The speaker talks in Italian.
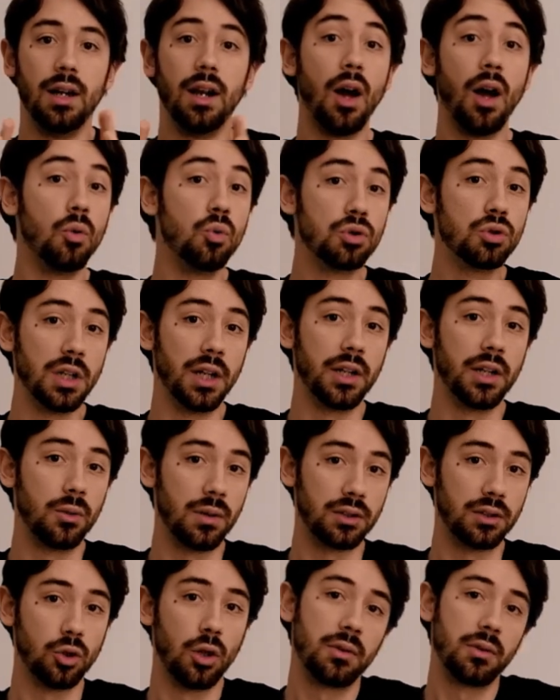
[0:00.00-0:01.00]
la usa
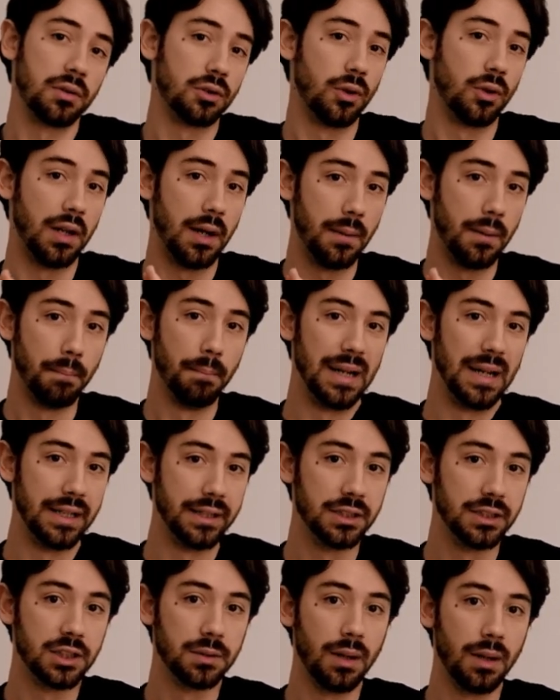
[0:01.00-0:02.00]
in una storia, una storia
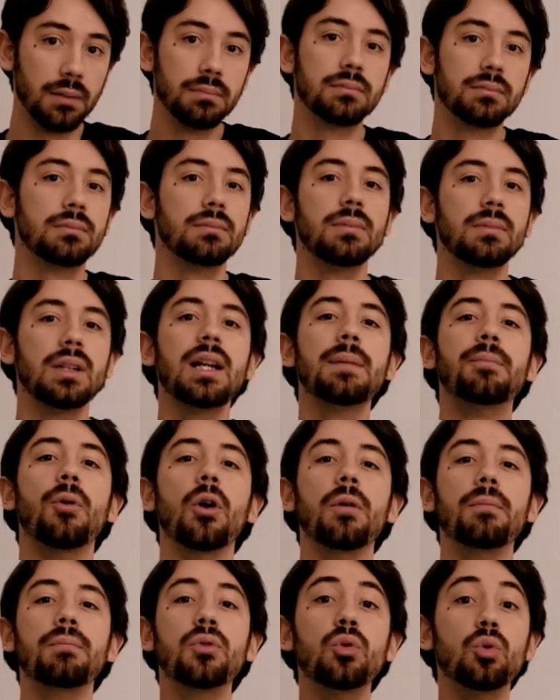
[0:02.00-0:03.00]
bellissima, e
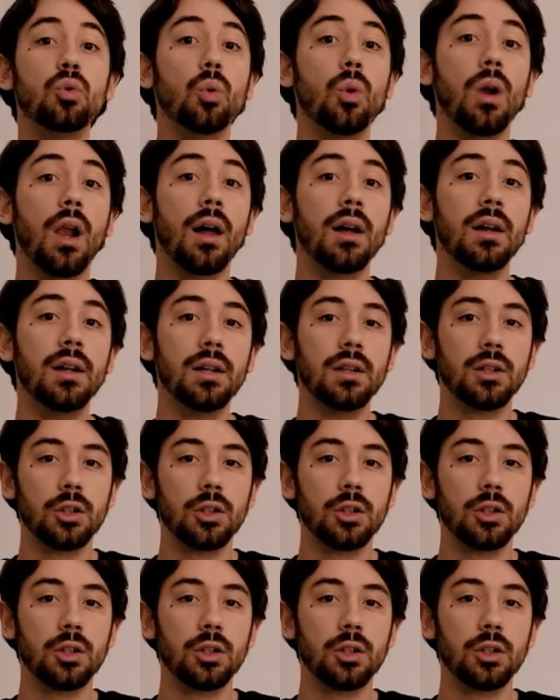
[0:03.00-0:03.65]
poi più nulla.